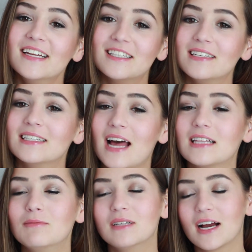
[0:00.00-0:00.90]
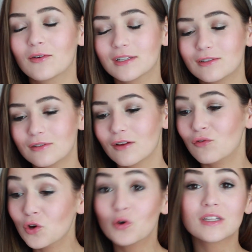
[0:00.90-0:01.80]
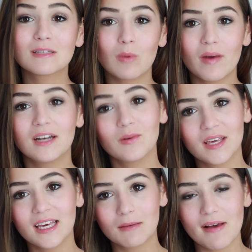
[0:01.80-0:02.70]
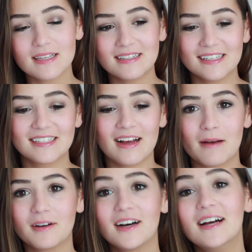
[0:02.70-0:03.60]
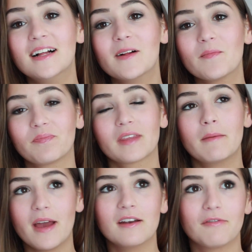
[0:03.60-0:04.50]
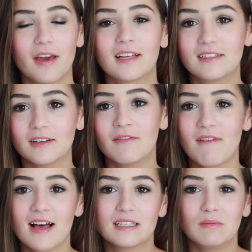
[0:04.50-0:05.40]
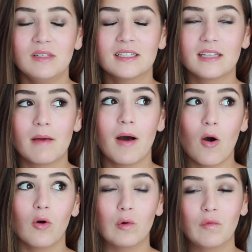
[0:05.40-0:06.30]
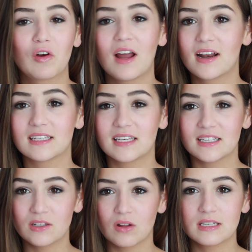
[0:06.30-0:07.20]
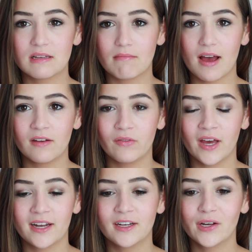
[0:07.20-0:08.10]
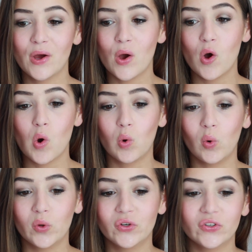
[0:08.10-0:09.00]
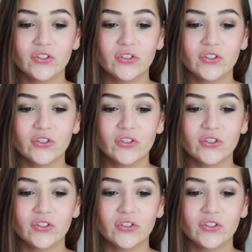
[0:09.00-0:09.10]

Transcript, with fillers: deswegen dachte ich mir da kurz, für einen kurzen Moment, okay, ich mache es nicht, aber im Endeffekt war es mir selber auch irgendwo klar, dass ich es trotzdem machen werde. Und